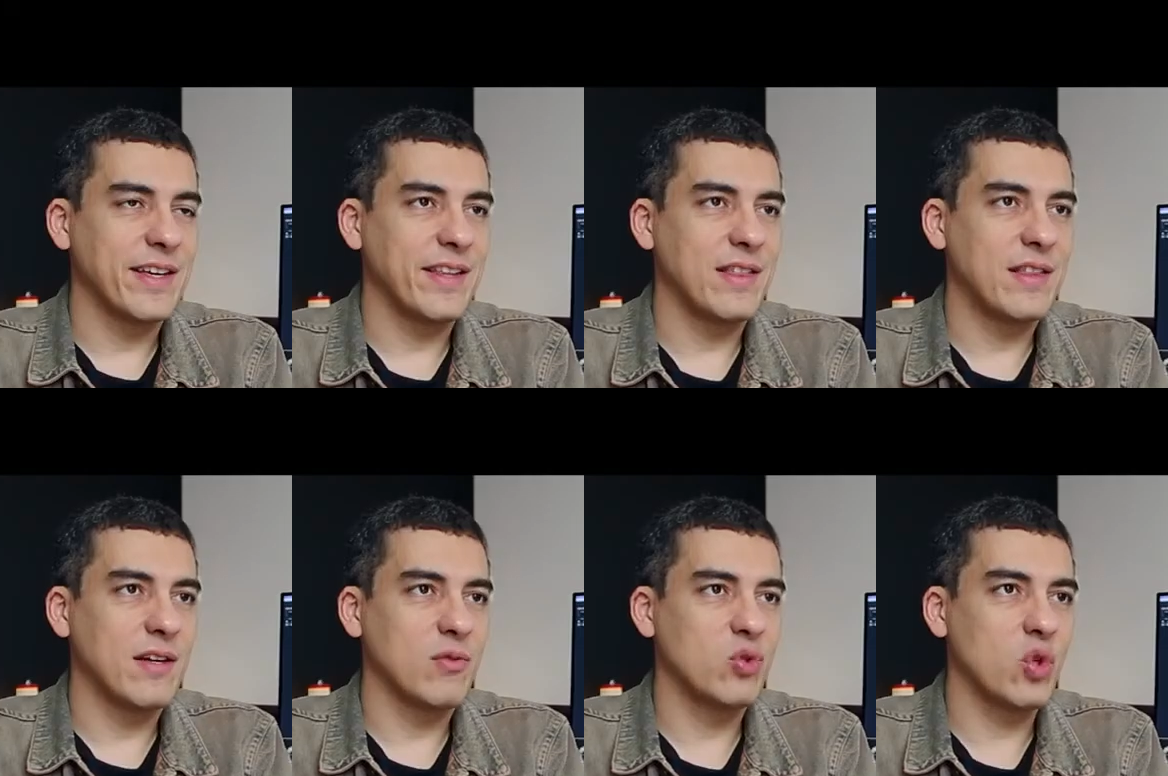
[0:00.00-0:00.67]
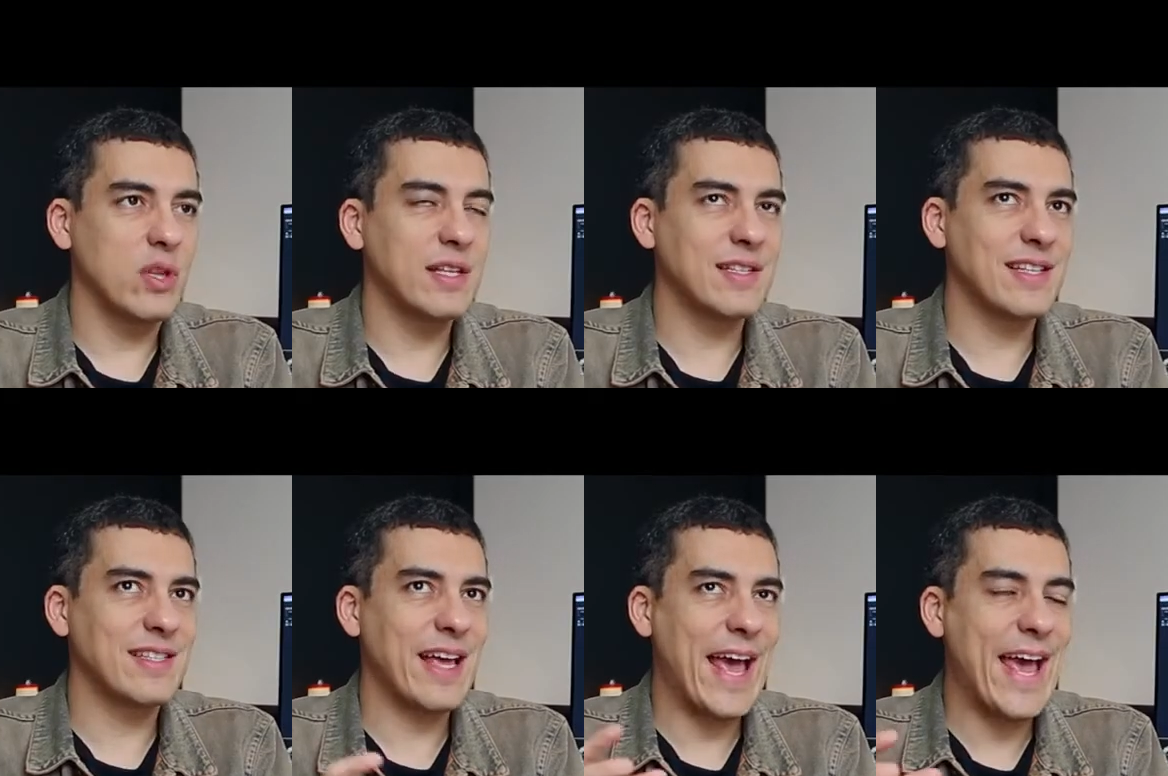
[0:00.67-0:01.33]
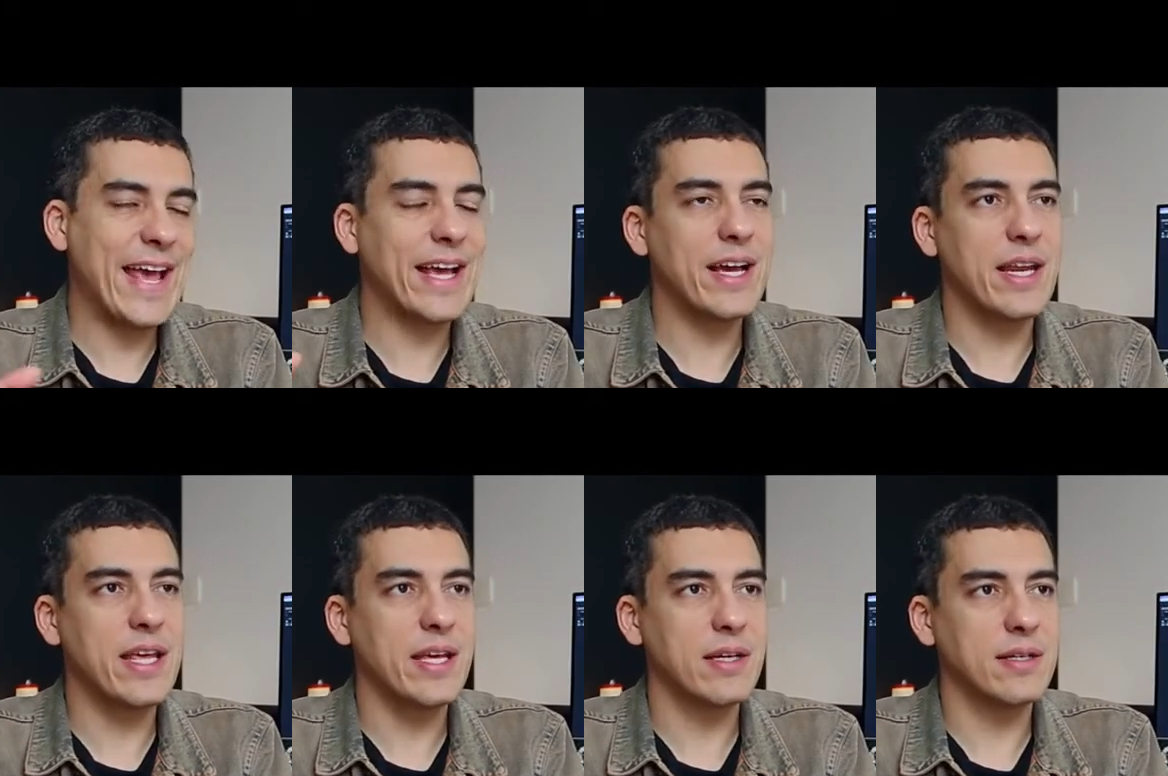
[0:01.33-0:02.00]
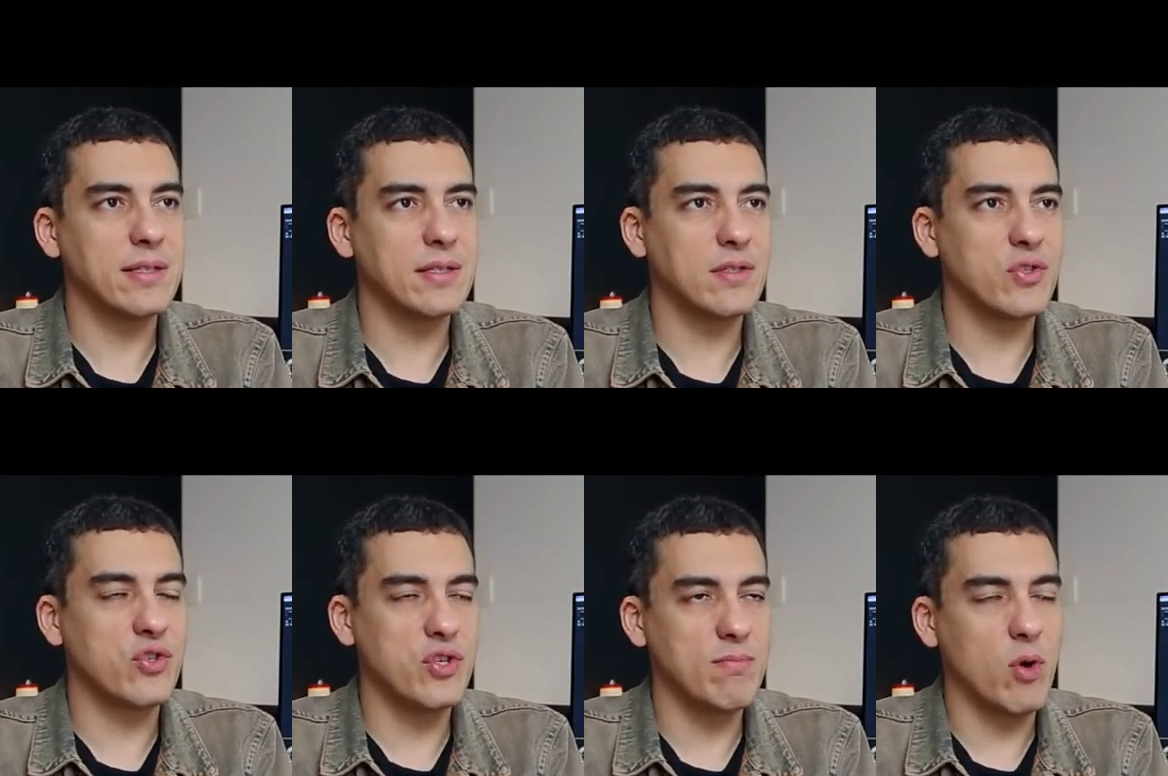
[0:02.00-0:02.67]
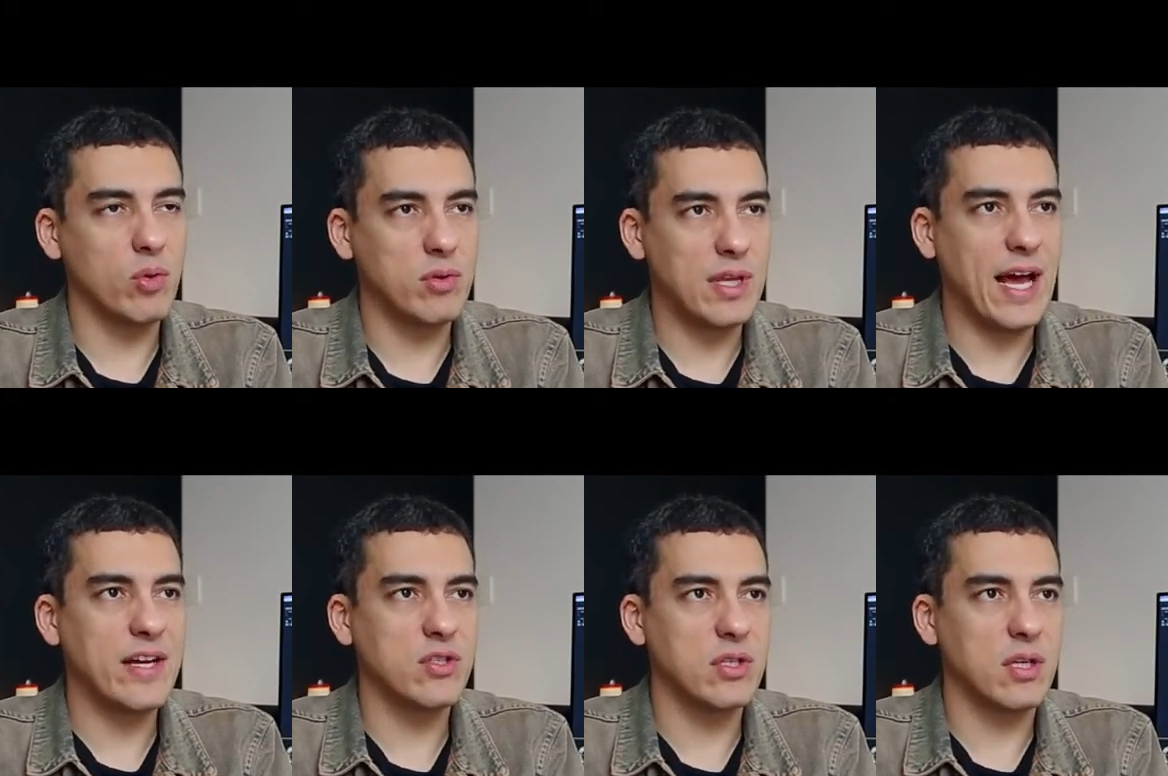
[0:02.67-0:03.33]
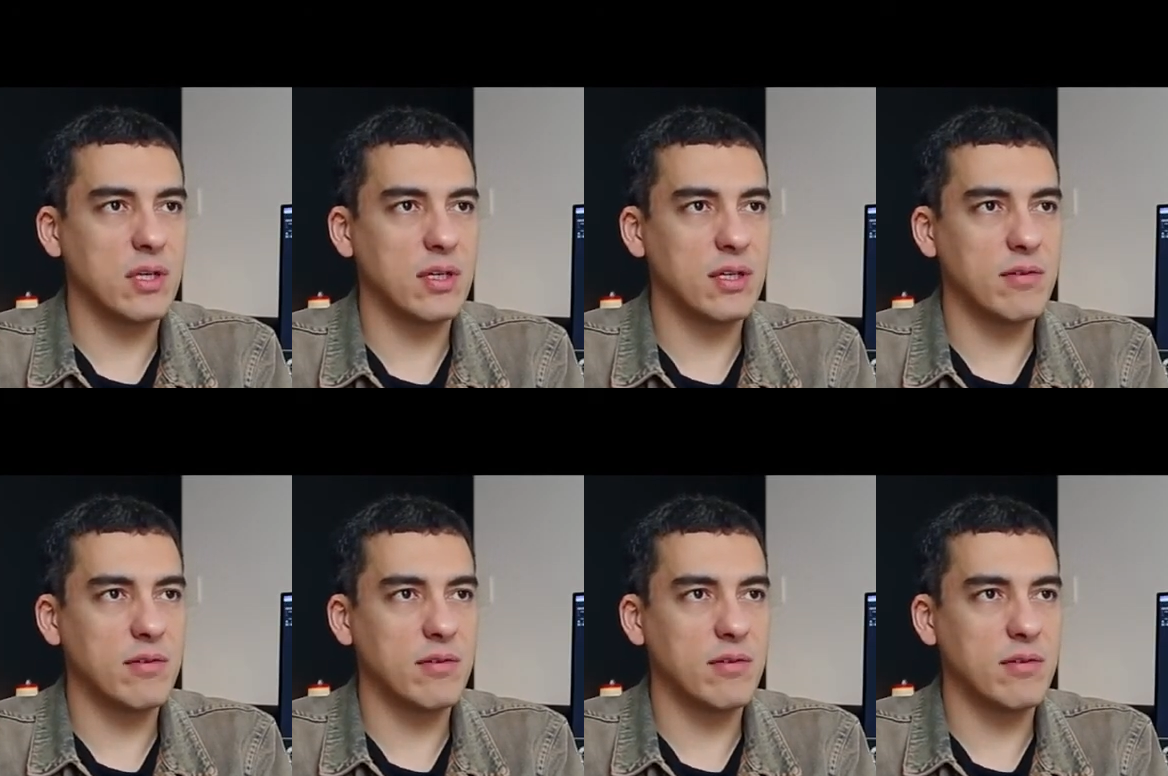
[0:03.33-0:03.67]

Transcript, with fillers: Então, todas as regrinhas de montagem